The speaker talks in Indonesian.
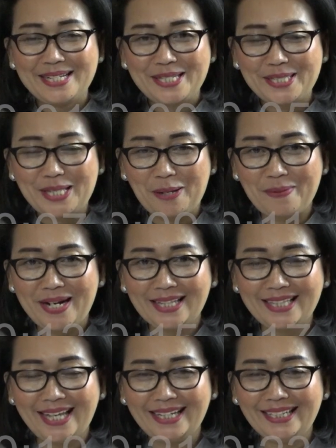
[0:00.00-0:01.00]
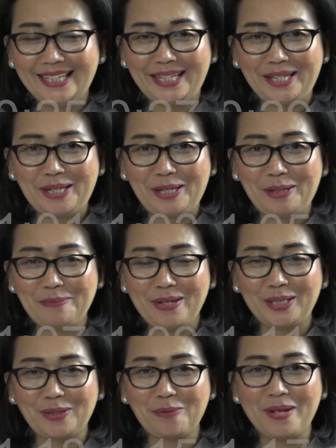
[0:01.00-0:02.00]
Selamat datang di
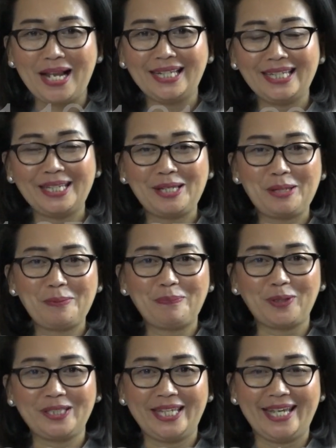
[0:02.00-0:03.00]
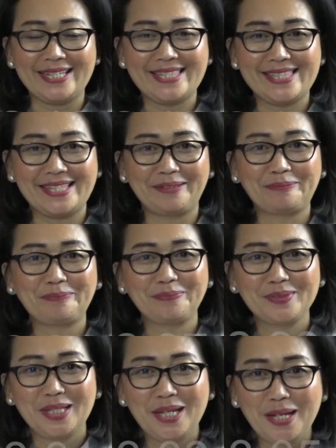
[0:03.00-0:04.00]
Metro Bali Podcast.
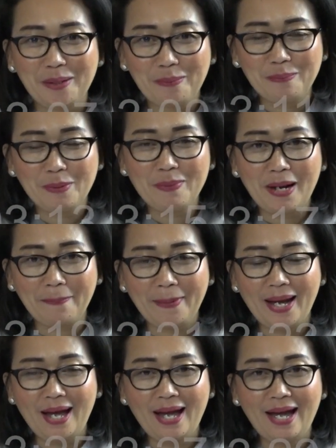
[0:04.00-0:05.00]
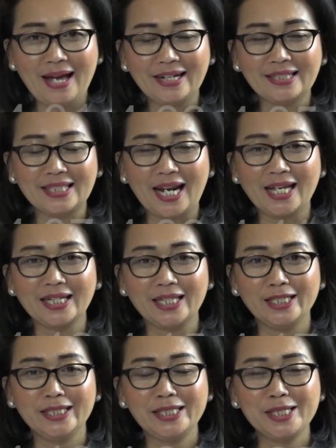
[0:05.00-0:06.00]
Beberapa hari terakhir
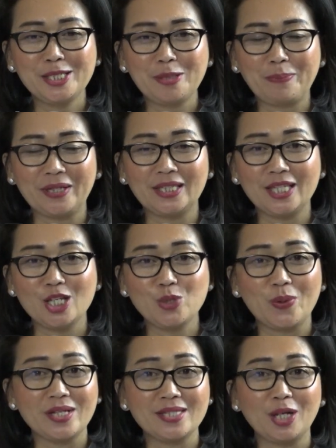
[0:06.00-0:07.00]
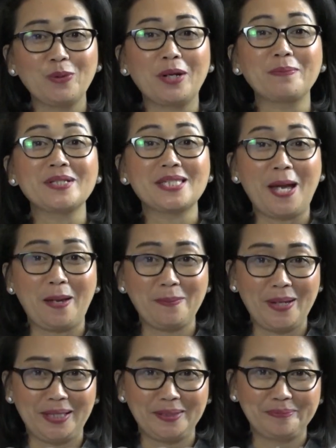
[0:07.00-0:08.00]
ini sepertinya cuaca kurang
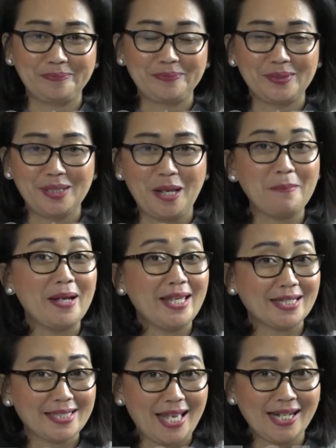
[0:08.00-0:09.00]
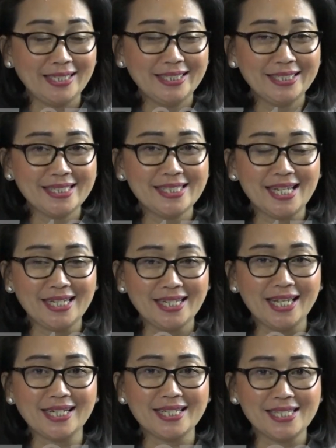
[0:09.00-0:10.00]
bersahabat dan banyak sekali
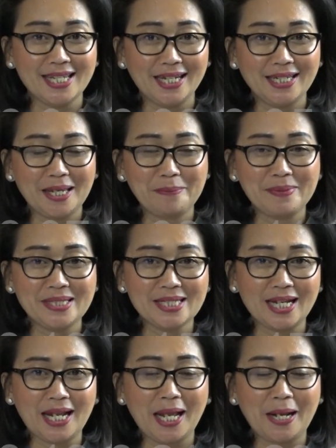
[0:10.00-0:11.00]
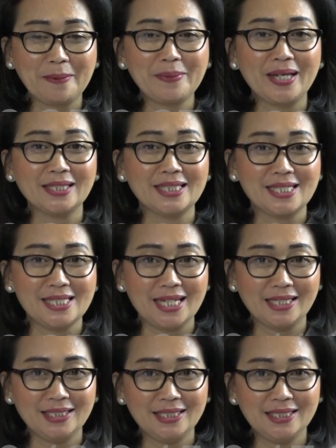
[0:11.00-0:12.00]
kejadian-kejadian bencana alam yang
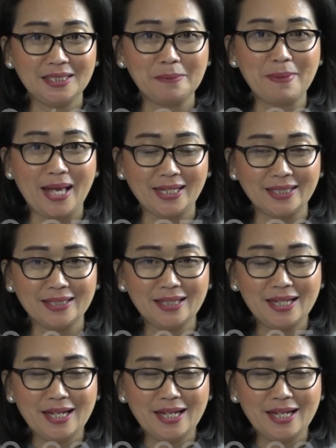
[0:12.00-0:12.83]
terjadi di Bali.